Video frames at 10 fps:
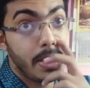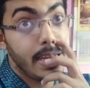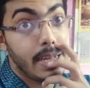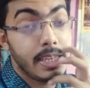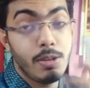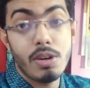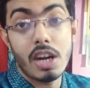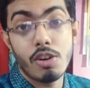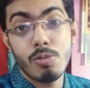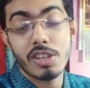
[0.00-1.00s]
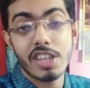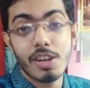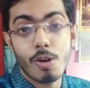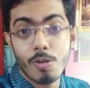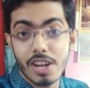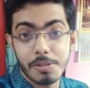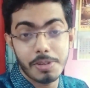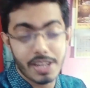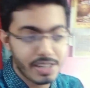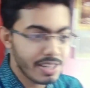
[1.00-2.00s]
বেজে গেছে কিন্তু ঠাকুরমশাই কখন আসবে
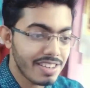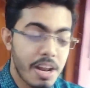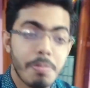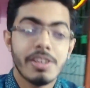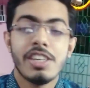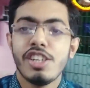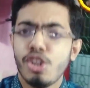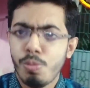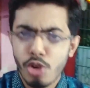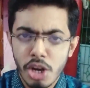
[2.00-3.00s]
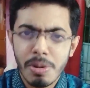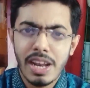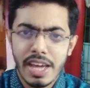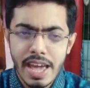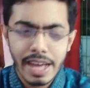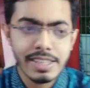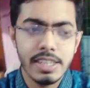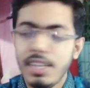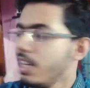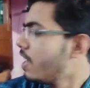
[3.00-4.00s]
জানি না সাড়ে পাঁচটা থেকে তো পূর্ণিমা লেগে গেছে
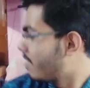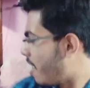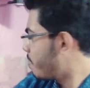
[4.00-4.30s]
সাড়ে